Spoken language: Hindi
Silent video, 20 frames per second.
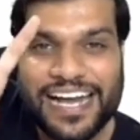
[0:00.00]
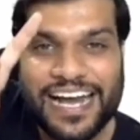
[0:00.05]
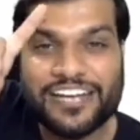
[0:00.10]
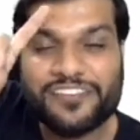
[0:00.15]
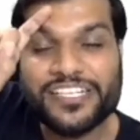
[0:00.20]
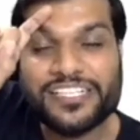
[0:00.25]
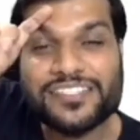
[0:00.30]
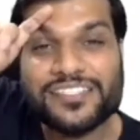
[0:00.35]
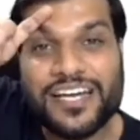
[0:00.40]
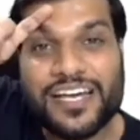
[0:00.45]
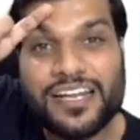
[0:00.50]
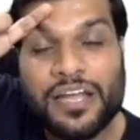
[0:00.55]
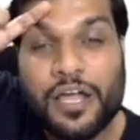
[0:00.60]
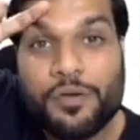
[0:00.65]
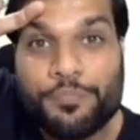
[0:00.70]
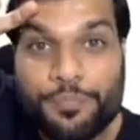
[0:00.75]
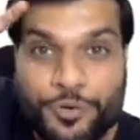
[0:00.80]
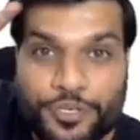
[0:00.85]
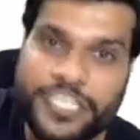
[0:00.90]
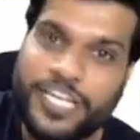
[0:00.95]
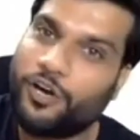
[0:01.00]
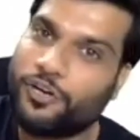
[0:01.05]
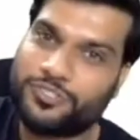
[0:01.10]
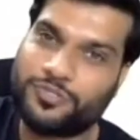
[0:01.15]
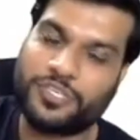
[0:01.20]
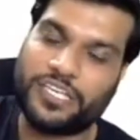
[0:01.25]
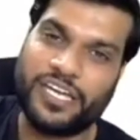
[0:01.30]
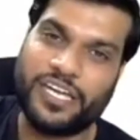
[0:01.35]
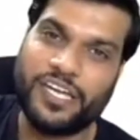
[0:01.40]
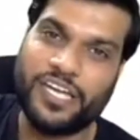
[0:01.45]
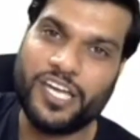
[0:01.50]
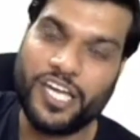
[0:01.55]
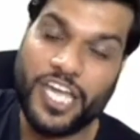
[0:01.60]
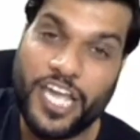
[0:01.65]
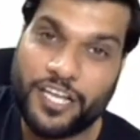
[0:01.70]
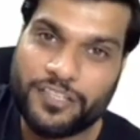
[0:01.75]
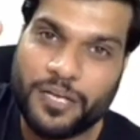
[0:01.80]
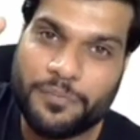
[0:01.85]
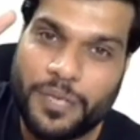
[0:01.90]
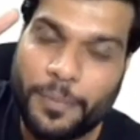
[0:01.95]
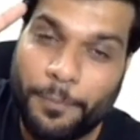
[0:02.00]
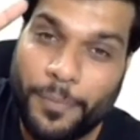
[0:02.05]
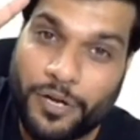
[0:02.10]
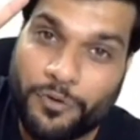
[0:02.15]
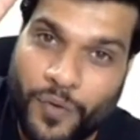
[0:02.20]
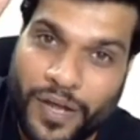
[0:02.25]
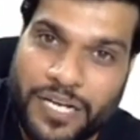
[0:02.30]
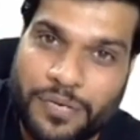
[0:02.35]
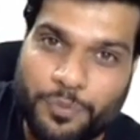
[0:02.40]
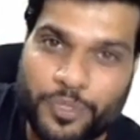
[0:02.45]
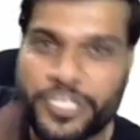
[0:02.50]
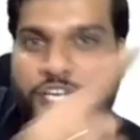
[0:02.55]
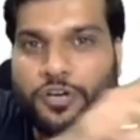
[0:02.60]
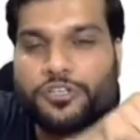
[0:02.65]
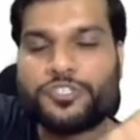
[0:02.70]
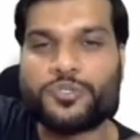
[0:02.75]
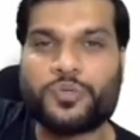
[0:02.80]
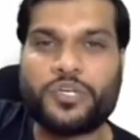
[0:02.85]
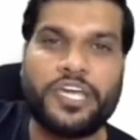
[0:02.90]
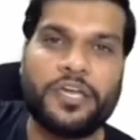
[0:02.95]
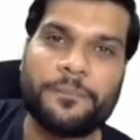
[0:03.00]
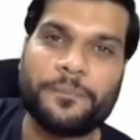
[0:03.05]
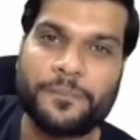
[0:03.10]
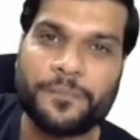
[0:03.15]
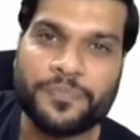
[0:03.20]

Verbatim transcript: अरविंद सर बुढ़े हो चुके हैं एकदम नंबर वन बुढ़े हो चुके